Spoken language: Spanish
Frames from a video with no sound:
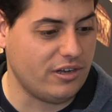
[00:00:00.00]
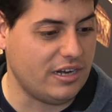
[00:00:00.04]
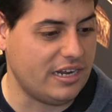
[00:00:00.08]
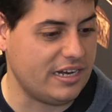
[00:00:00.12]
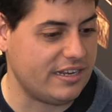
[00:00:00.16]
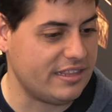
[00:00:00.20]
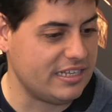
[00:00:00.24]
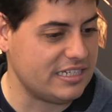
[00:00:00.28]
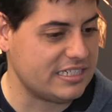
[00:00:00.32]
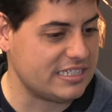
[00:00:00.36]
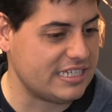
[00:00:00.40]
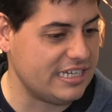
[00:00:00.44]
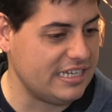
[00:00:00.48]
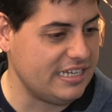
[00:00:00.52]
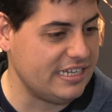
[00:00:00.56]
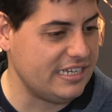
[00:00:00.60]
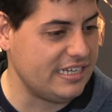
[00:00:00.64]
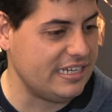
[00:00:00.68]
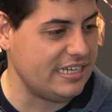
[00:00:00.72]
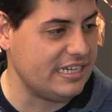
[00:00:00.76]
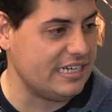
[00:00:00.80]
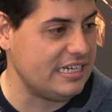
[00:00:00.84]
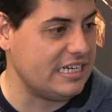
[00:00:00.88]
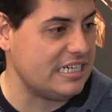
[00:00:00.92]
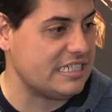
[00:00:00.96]
La verdad es
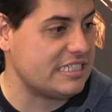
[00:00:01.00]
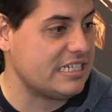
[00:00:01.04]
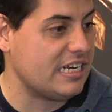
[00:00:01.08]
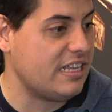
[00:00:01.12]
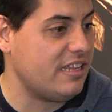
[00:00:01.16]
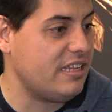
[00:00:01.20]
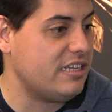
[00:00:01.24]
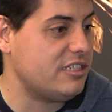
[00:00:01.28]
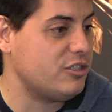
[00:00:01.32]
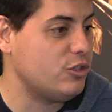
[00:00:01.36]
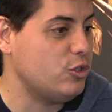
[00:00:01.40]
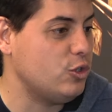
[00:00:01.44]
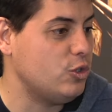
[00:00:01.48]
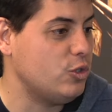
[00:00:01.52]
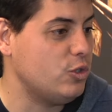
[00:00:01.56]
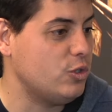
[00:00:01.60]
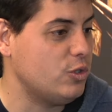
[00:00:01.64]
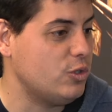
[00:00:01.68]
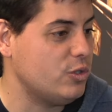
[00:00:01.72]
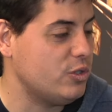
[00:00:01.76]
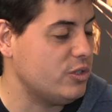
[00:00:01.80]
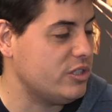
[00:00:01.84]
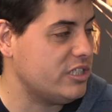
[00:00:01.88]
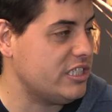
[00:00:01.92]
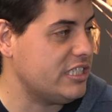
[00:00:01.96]
que en las gradas
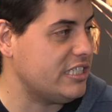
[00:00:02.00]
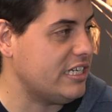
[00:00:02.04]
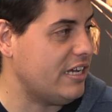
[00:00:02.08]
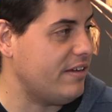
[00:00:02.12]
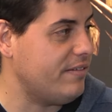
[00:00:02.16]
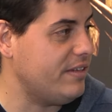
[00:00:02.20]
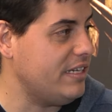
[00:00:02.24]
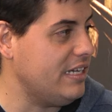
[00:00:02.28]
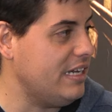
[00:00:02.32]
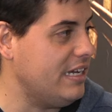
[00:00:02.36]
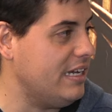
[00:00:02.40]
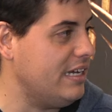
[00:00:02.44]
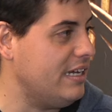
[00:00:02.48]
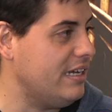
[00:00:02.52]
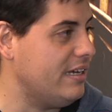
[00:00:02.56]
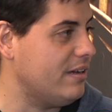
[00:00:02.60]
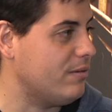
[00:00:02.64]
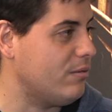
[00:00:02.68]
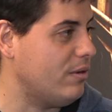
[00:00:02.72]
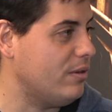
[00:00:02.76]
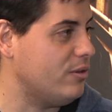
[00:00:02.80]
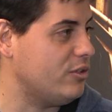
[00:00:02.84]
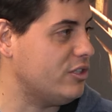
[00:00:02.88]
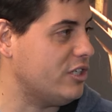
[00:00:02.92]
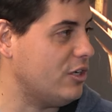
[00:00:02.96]
no, se sabía cuando se